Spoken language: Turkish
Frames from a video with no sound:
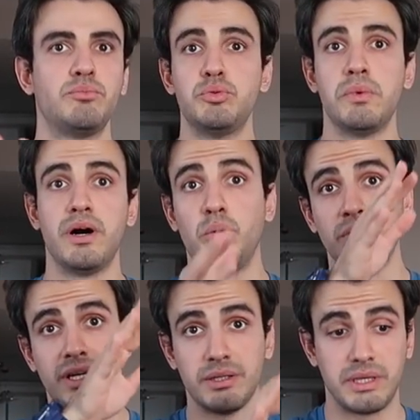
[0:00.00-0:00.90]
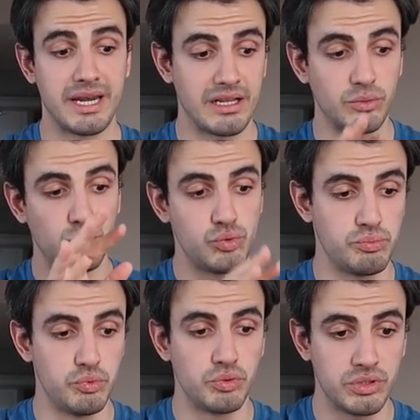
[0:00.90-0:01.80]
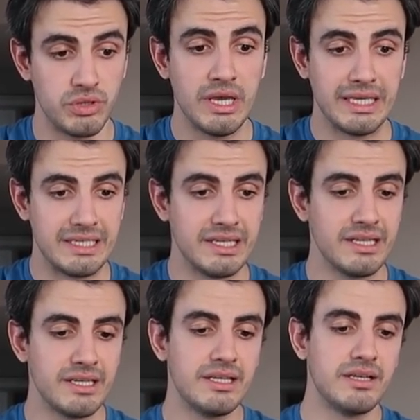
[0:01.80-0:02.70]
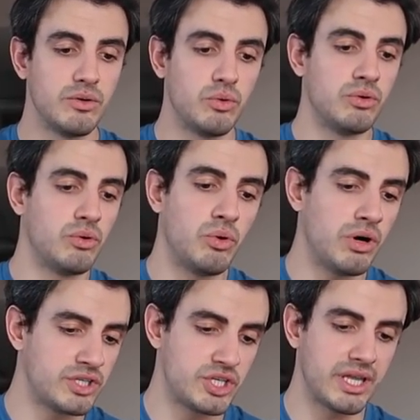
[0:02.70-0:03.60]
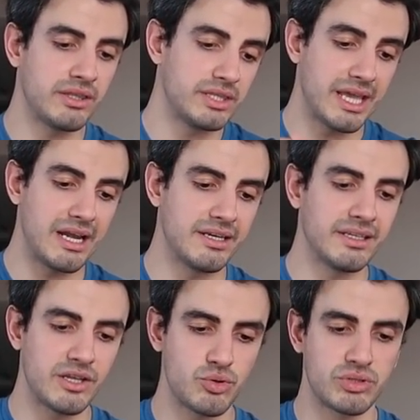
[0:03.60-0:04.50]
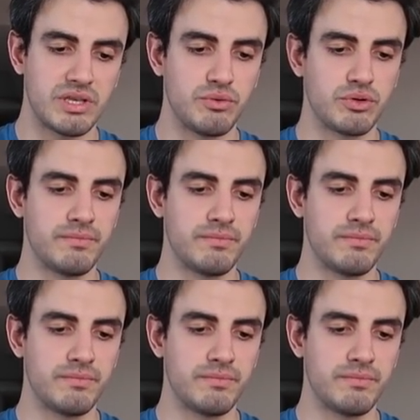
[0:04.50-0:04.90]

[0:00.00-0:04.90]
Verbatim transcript: Puma onlar da genelde düz büyük iri o, o açıdan diğerlerini Belki daha çok seviyorum.